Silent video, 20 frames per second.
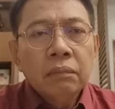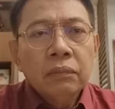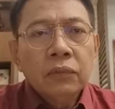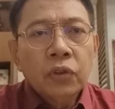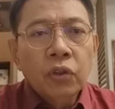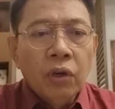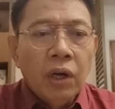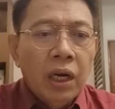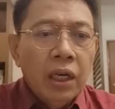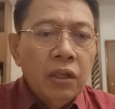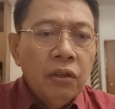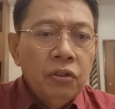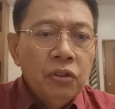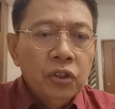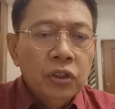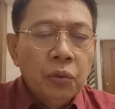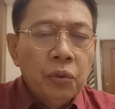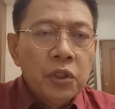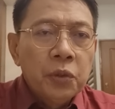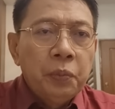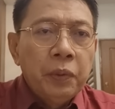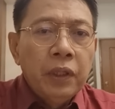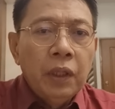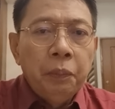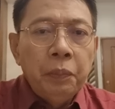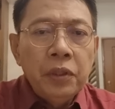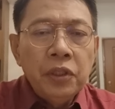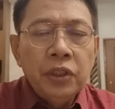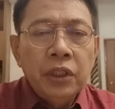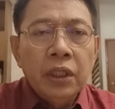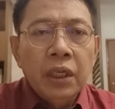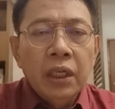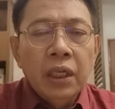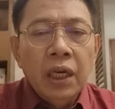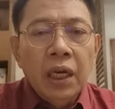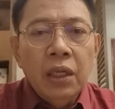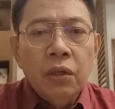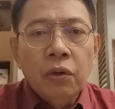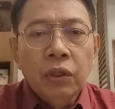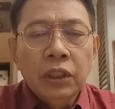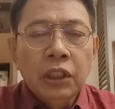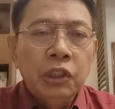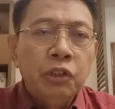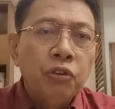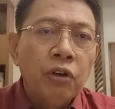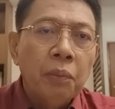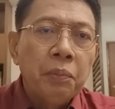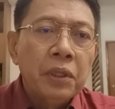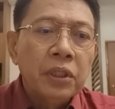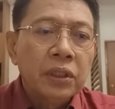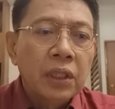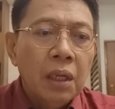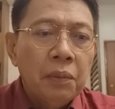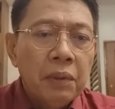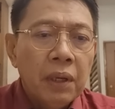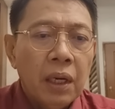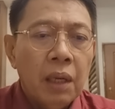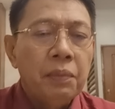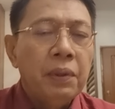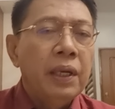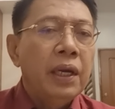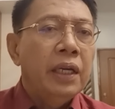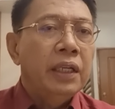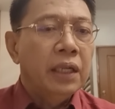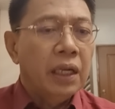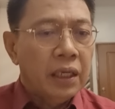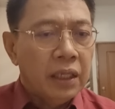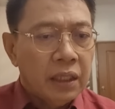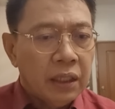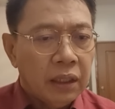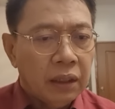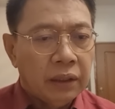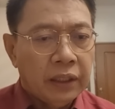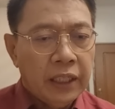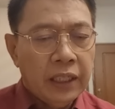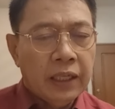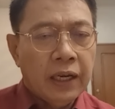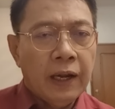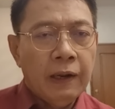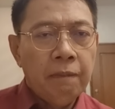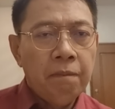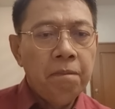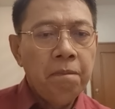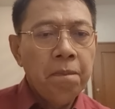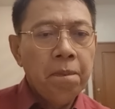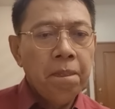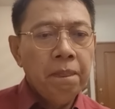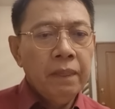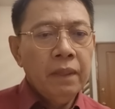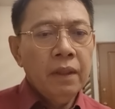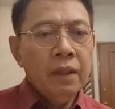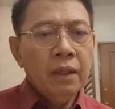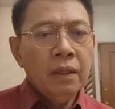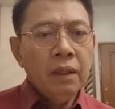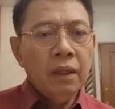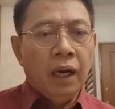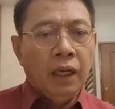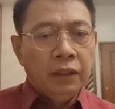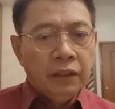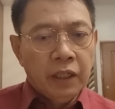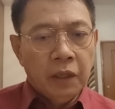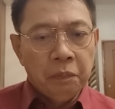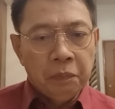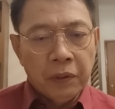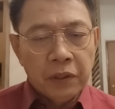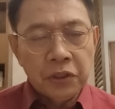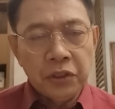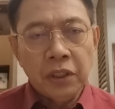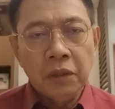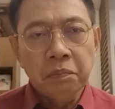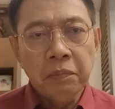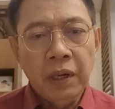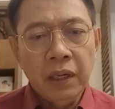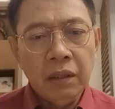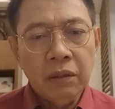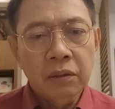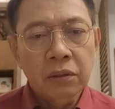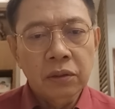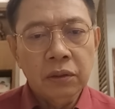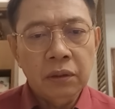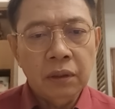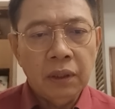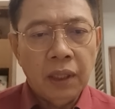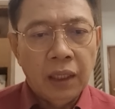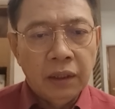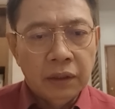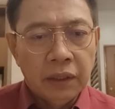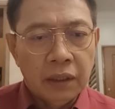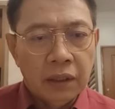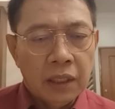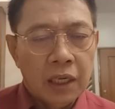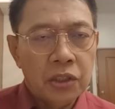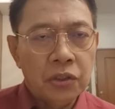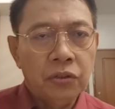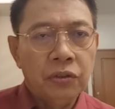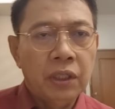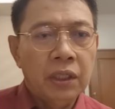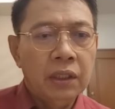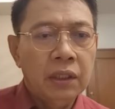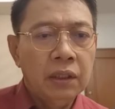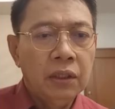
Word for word: Kung ayaw niyo sa West Philippine Sea, ay, eh, ay huwag din niyo kami isama. Kami ay naninindigan under President Marcos, under national